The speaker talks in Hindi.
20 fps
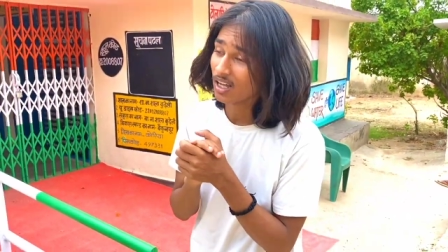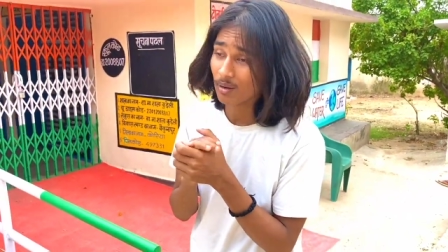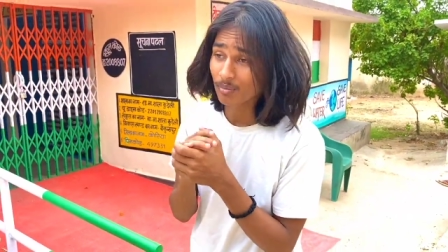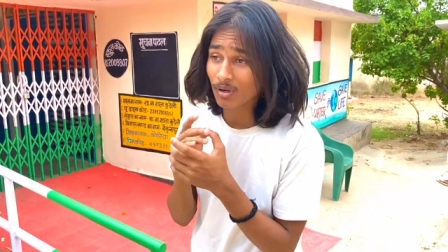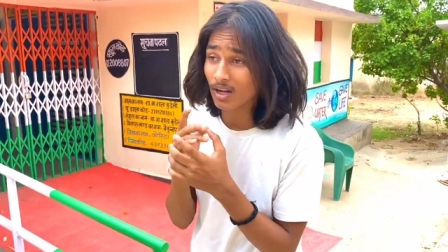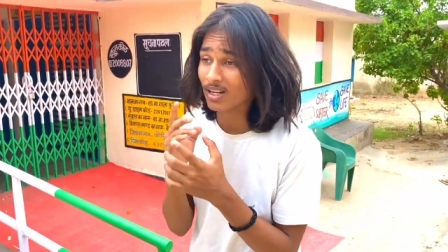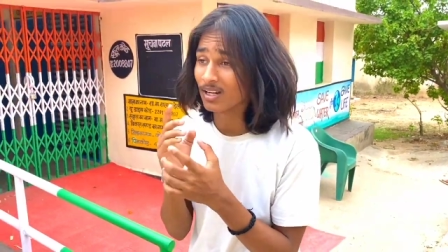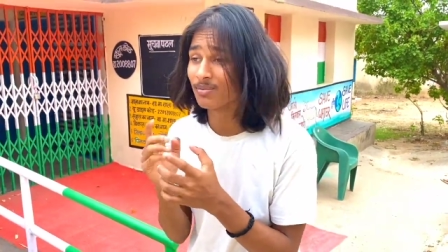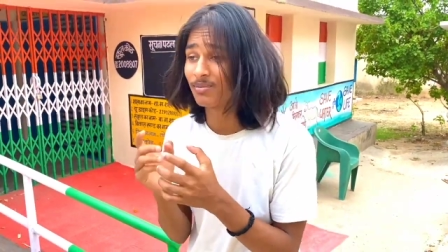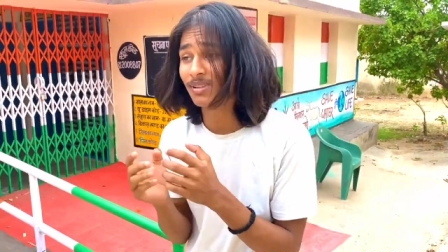अब
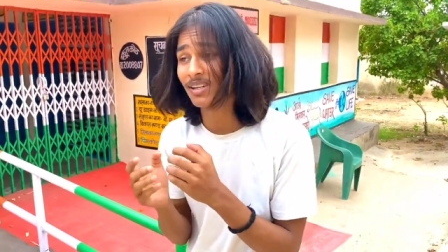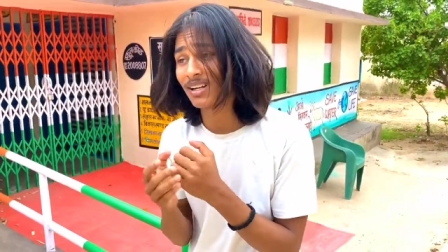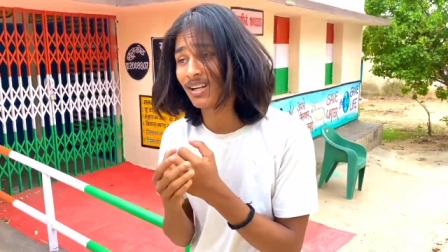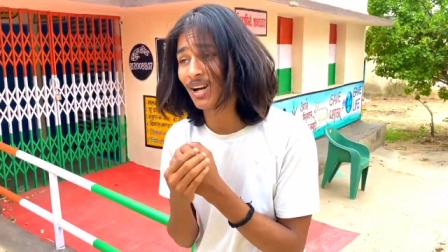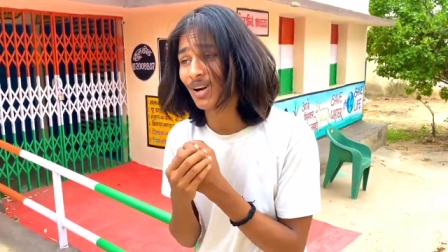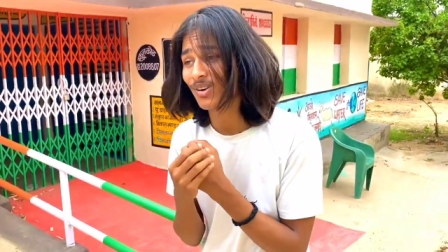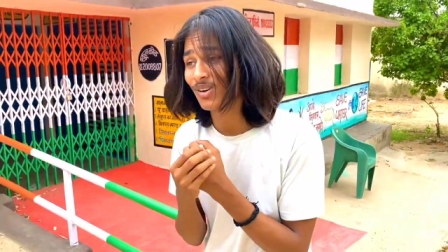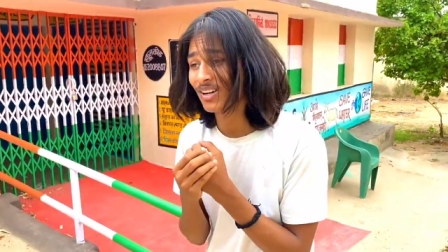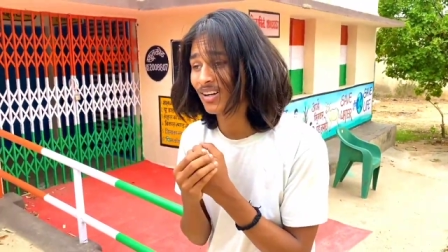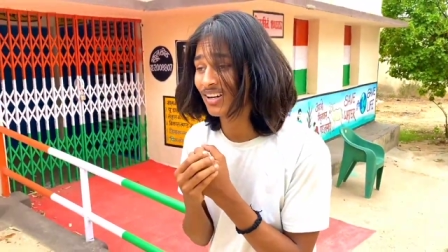खाना पीना
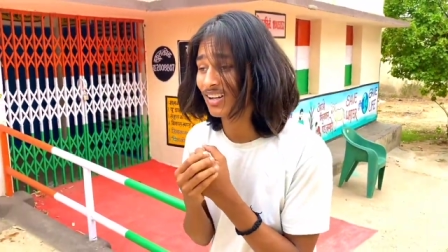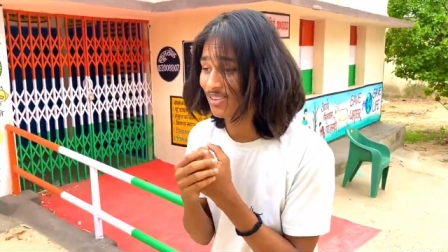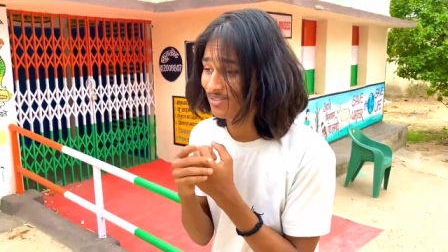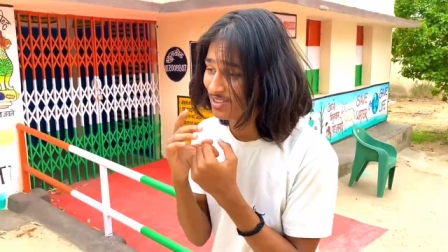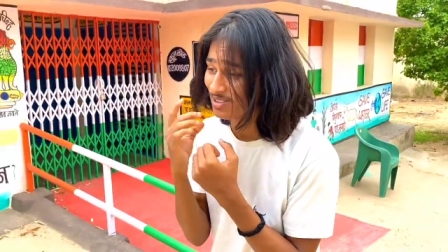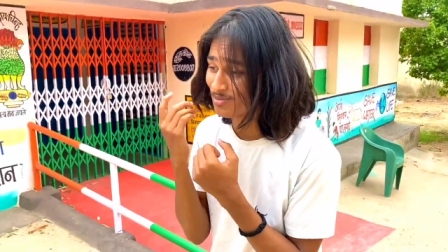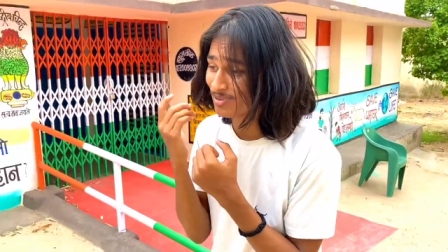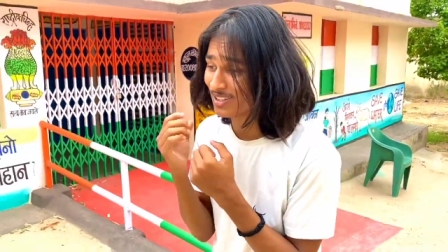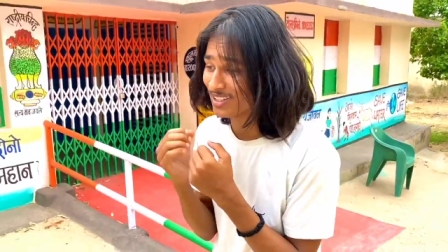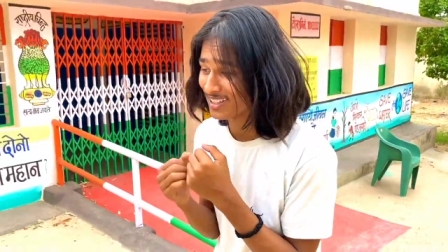खाऊंगा गर्लफ्रेंड
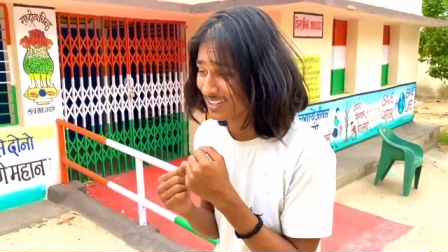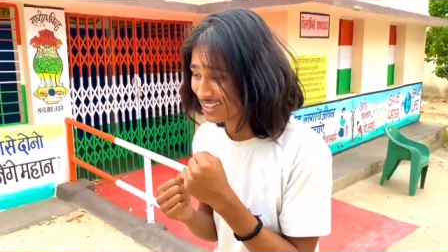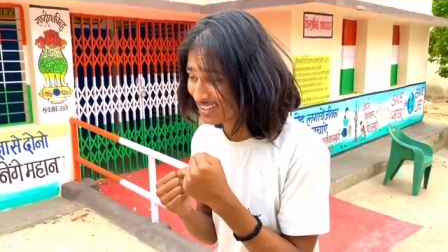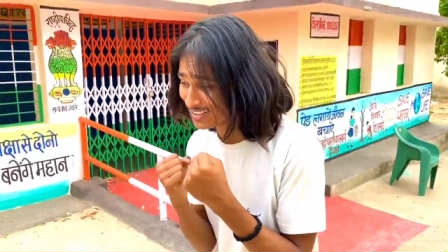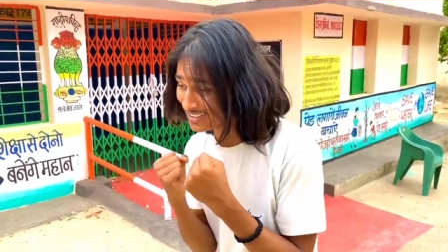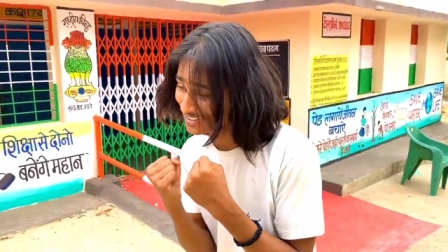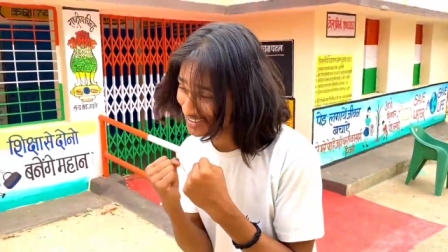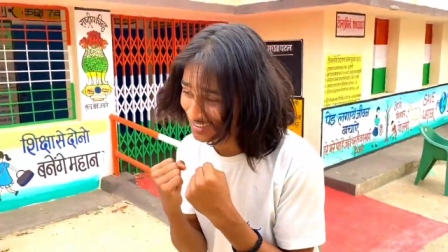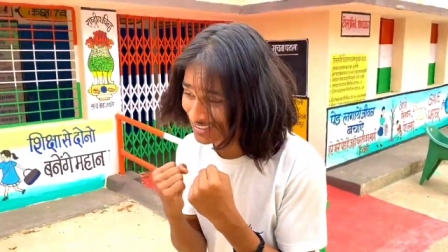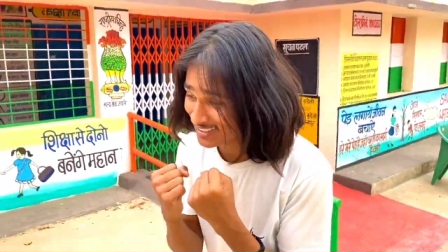
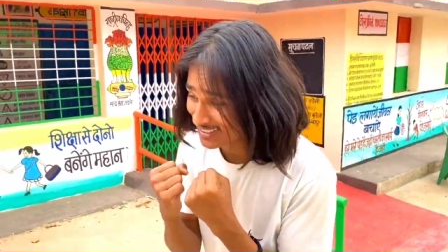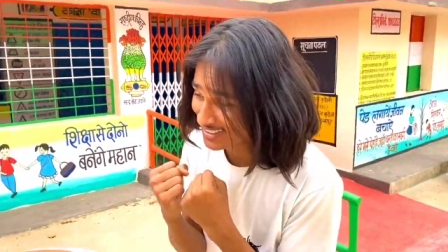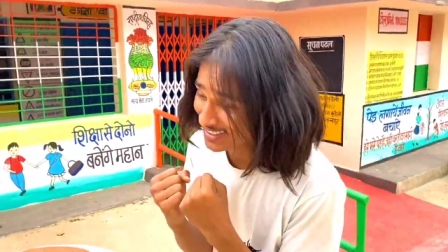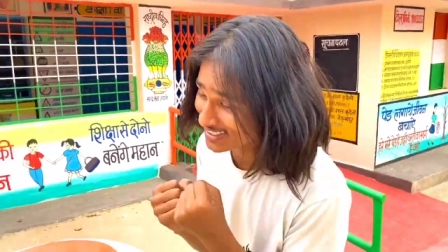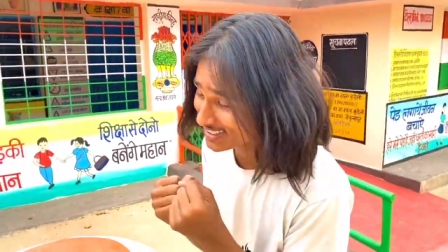फटेगी